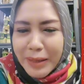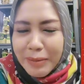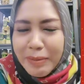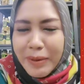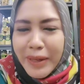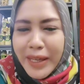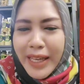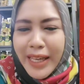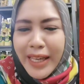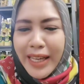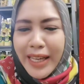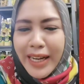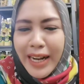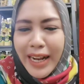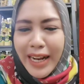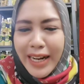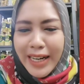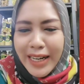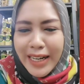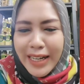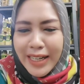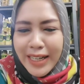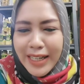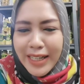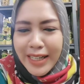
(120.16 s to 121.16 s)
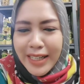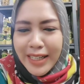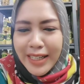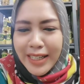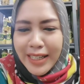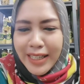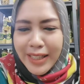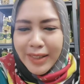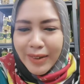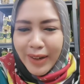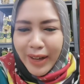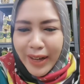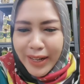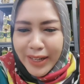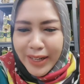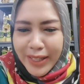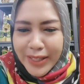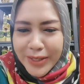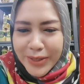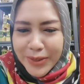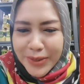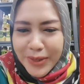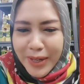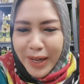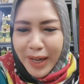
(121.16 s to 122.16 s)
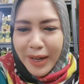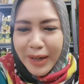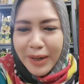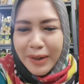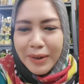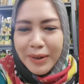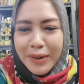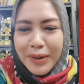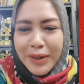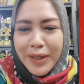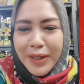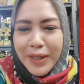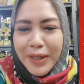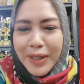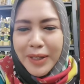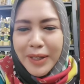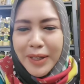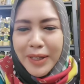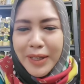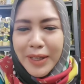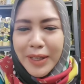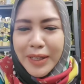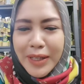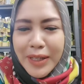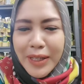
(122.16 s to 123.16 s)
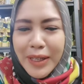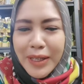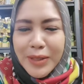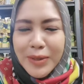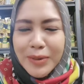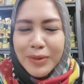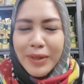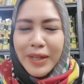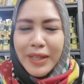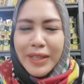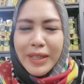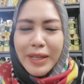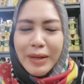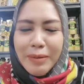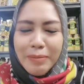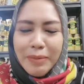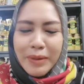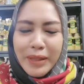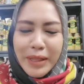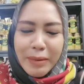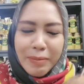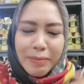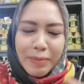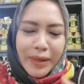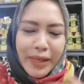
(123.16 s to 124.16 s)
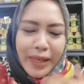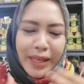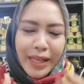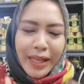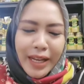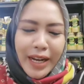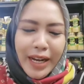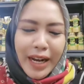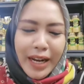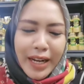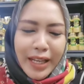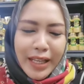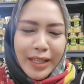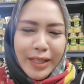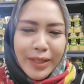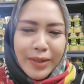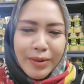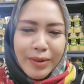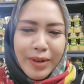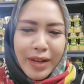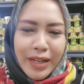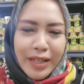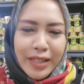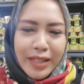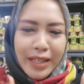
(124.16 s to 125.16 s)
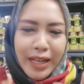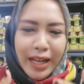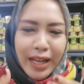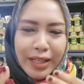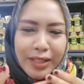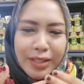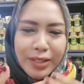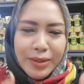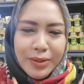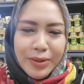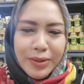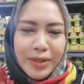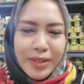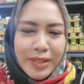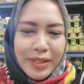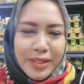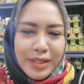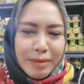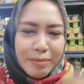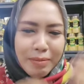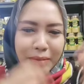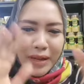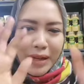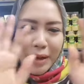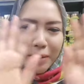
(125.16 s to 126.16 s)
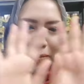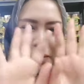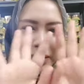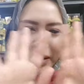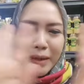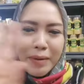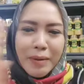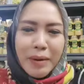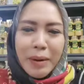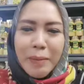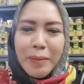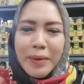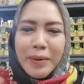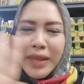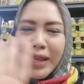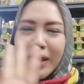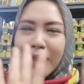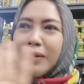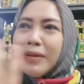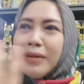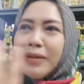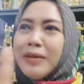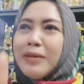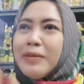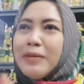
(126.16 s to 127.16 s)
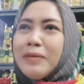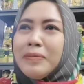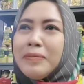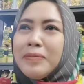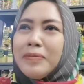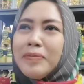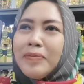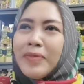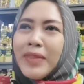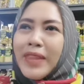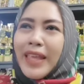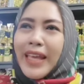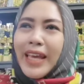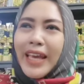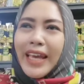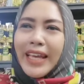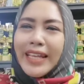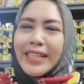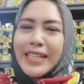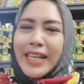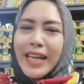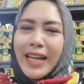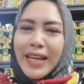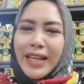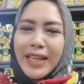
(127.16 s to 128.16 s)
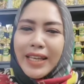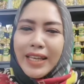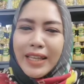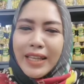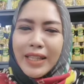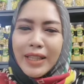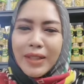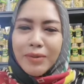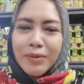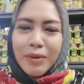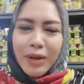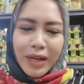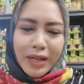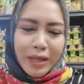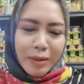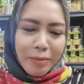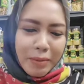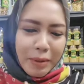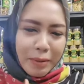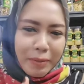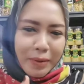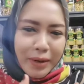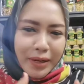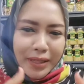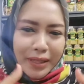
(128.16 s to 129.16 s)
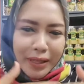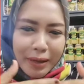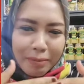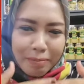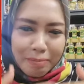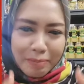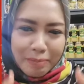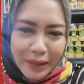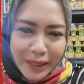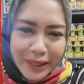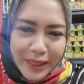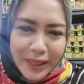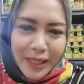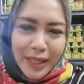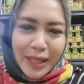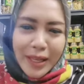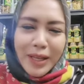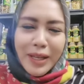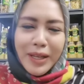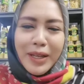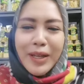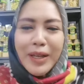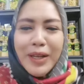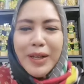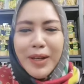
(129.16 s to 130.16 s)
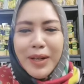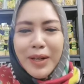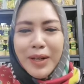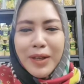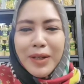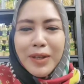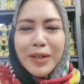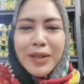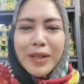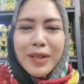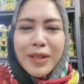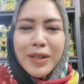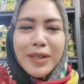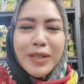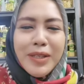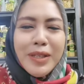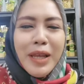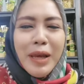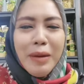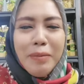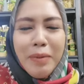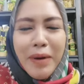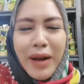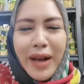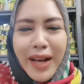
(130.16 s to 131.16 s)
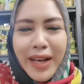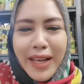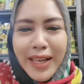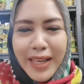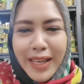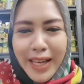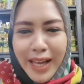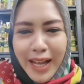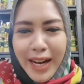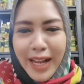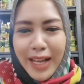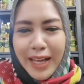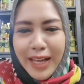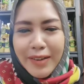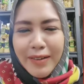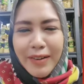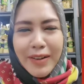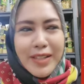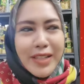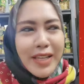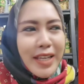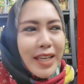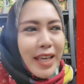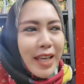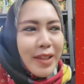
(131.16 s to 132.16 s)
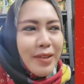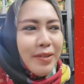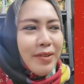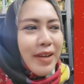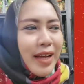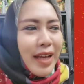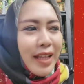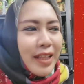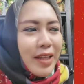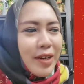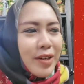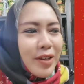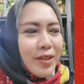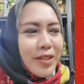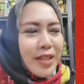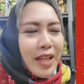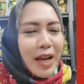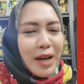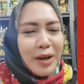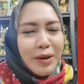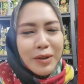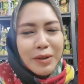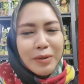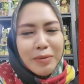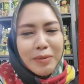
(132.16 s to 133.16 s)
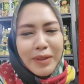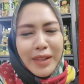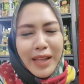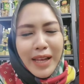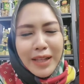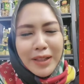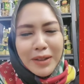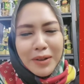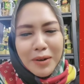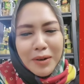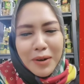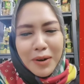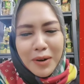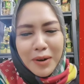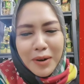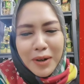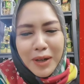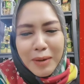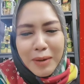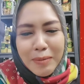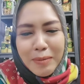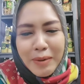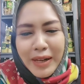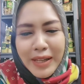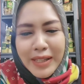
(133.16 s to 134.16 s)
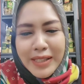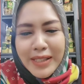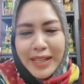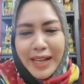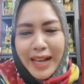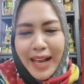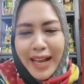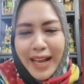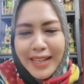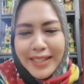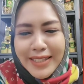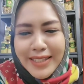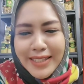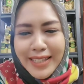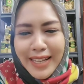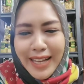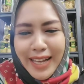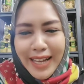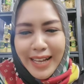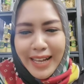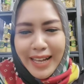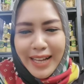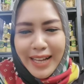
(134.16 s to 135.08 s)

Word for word: di pinggiran itu ada juga loh yang sudah nyelempet di pinggiran itu kan kasur sama apa ya namanya itu yang kayak jaring itu nah dia berber nyelempit dia bahagia lagi wajahnya itu nggak terus takut minta tolong memang sengaja